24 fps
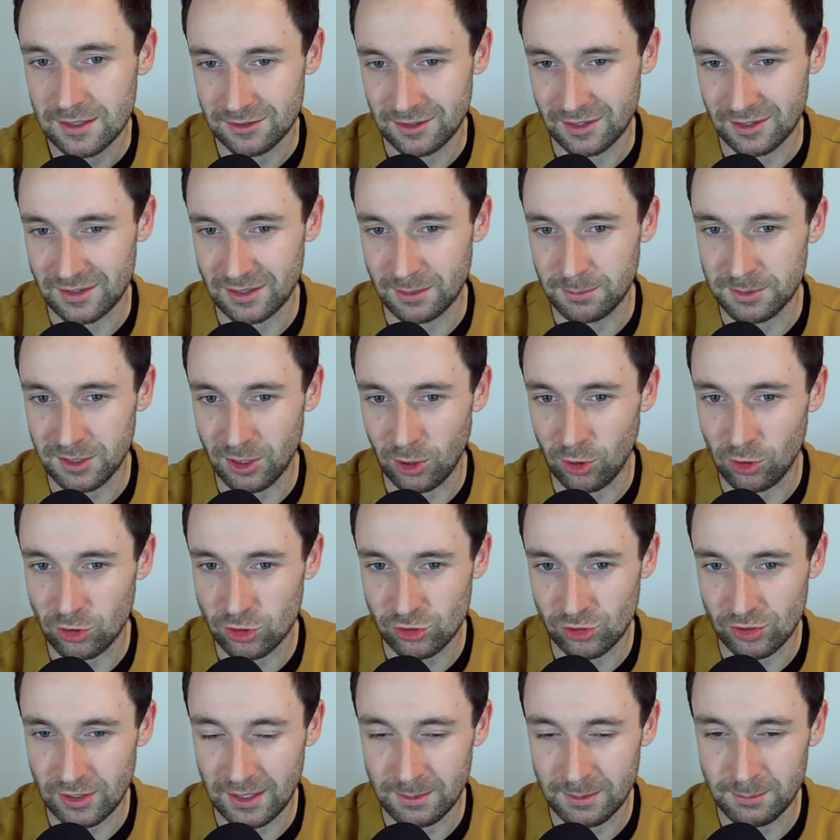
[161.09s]
das habe ich auch
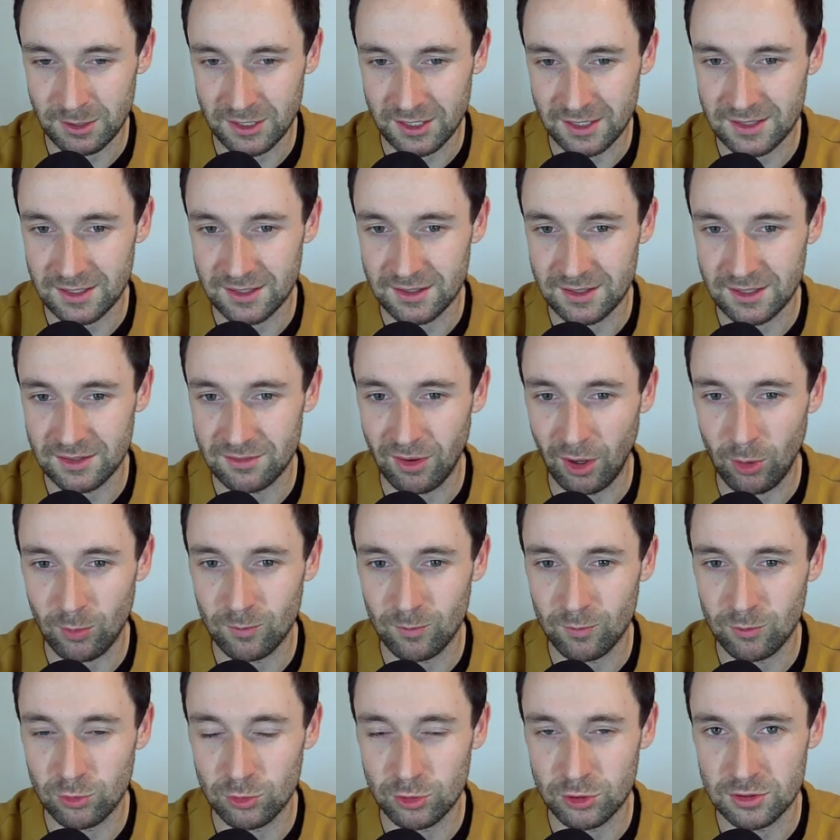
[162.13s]
schon einmal kritisiert,
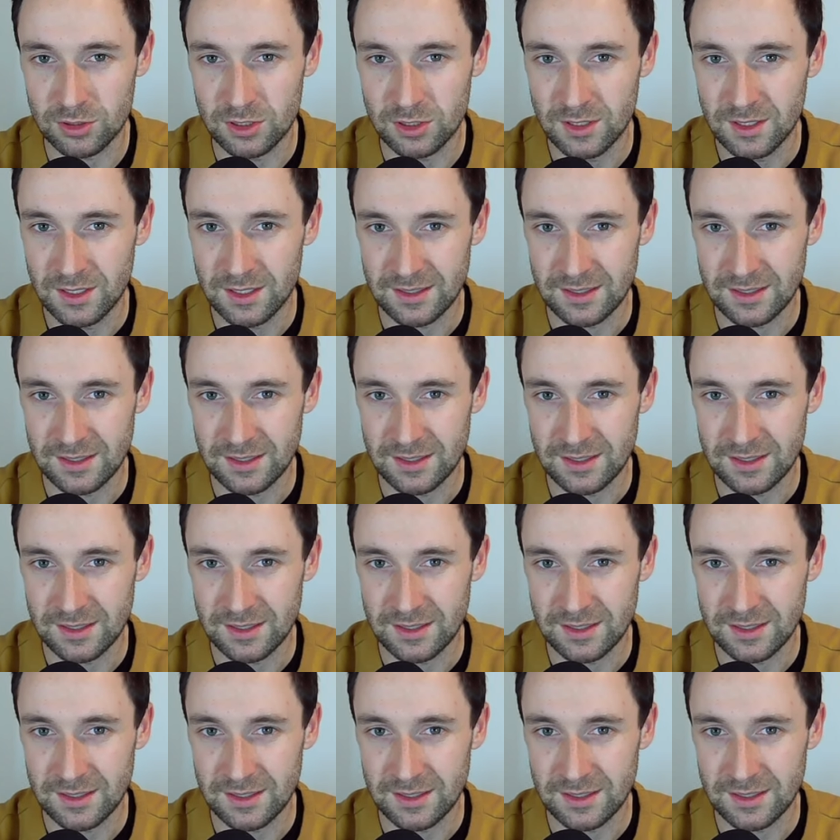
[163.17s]
warum wurde